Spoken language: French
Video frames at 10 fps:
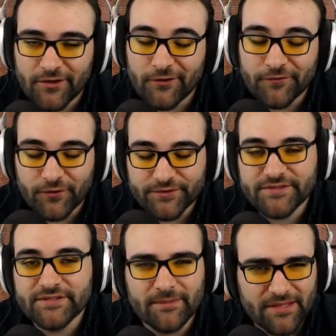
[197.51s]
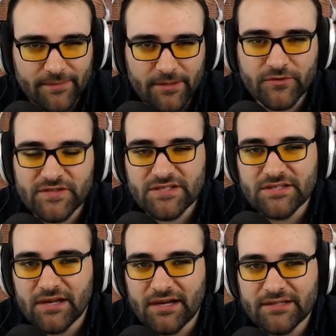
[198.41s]
en France et même
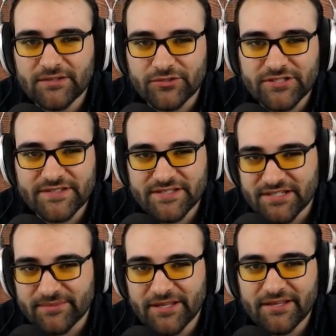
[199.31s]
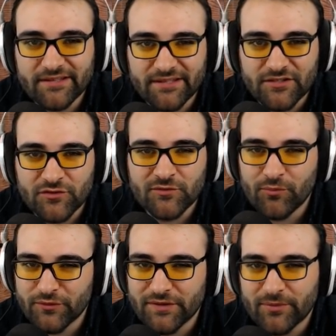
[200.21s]
aussi à l'étranger si jamais il y a des choses
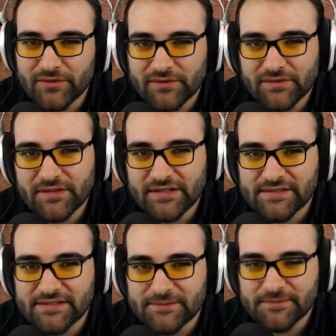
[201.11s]
plus importantes à dire.